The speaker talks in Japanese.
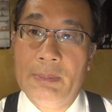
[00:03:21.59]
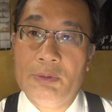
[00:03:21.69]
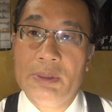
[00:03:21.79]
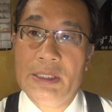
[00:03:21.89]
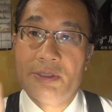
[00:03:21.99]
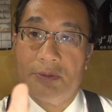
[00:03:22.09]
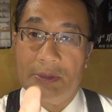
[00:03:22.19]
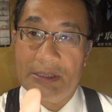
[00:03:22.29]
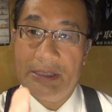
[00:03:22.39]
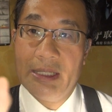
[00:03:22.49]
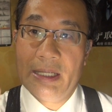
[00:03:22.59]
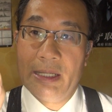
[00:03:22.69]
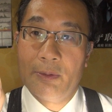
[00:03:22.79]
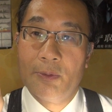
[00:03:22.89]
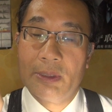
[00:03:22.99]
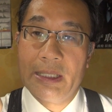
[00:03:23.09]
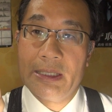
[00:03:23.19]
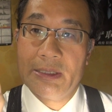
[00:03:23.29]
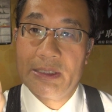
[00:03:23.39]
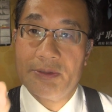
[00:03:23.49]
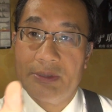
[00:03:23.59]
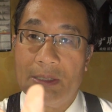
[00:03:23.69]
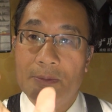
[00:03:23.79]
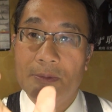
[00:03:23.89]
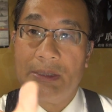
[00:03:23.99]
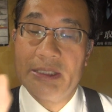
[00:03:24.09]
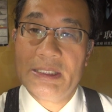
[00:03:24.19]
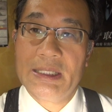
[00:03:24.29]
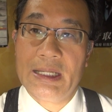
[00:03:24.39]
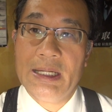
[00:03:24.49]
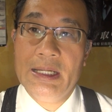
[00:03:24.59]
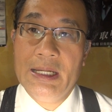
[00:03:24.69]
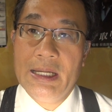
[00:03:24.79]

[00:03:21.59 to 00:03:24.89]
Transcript: まあ、運転手をですね、え交代車掌さんを交代しながら、